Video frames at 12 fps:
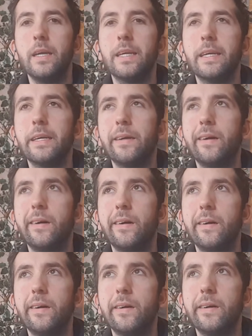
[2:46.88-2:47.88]
Et
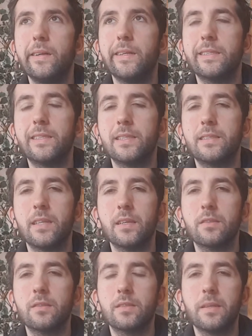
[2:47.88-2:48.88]
euh, Leicester,
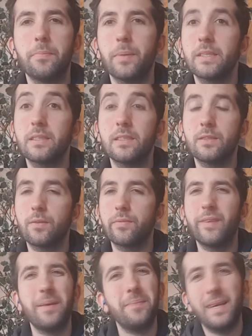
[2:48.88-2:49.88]
je ne sais pas ce qu'ils ont
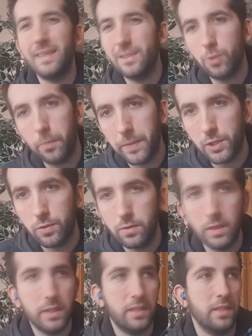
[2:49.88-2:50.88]
fait, mais ils sont pas chauds.
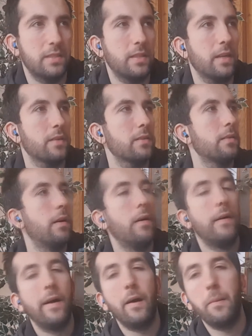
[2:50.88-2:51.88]
Leicester,
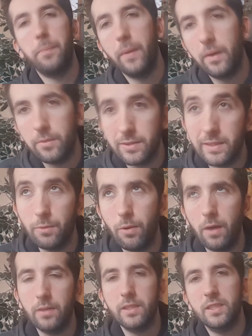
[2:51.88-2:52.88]
à part on se dit,
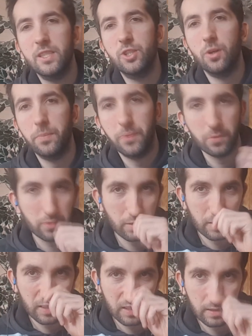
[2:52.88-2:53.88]
ouais, en Ligue des Champions,
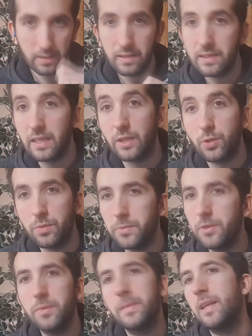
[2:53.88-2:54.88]
ça joue
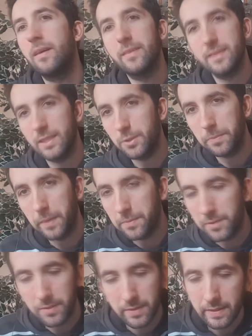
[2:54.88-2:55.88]
mieux, mais non, ça joue pas
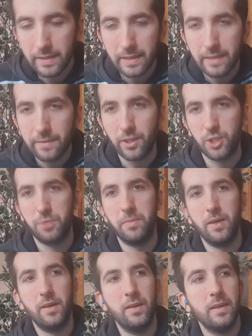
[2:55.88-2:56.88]
mieux.
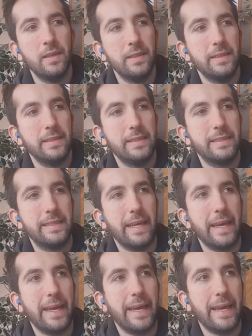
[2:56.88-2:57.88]
Franchement,
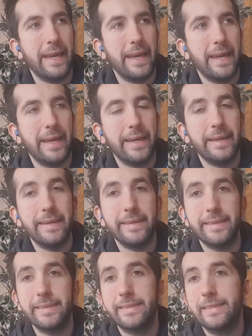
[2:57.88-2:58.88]

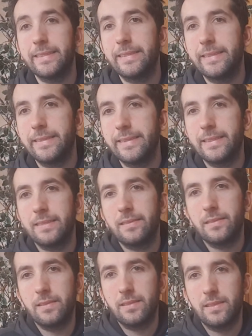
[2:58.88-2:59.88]
c'est
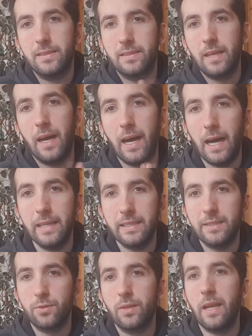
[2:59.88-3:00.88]

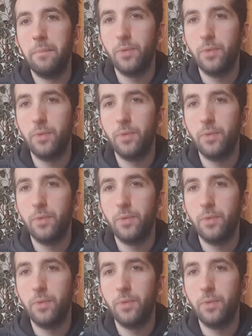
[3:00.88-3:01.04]
allez, ils ont de la